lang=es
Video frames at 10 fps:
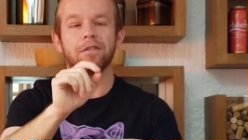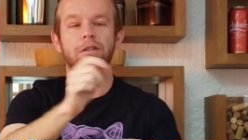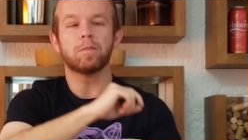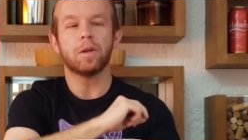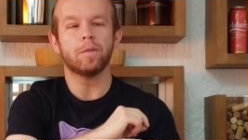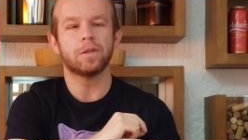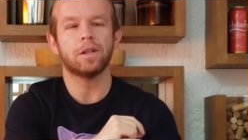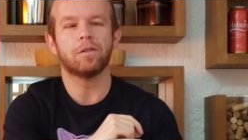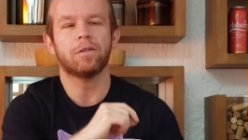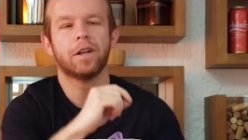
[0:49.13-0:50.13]
Nos podemos
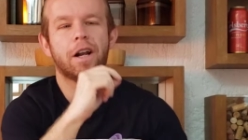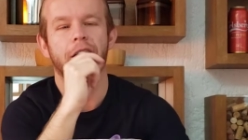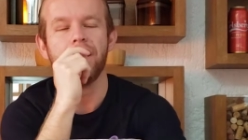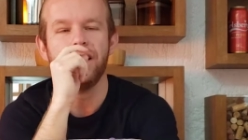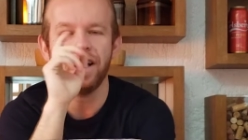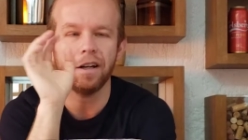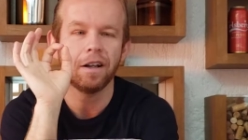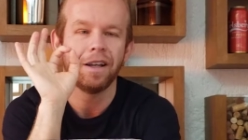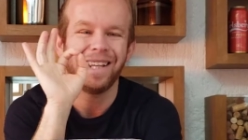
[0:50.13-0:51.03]
encontrar en